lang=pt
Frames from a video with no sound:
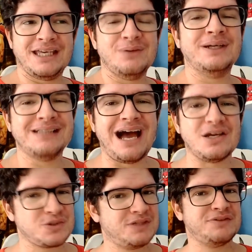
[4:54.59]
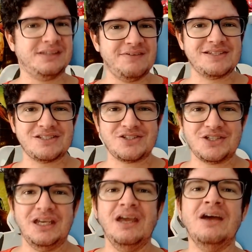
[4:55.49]
eu ainda acho que você deve
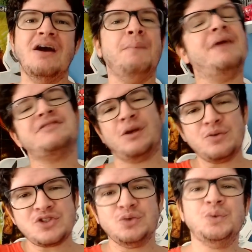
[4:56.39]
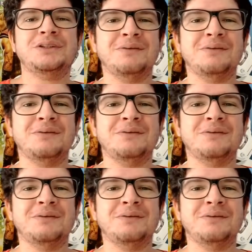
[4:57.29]
assistir, porque você continua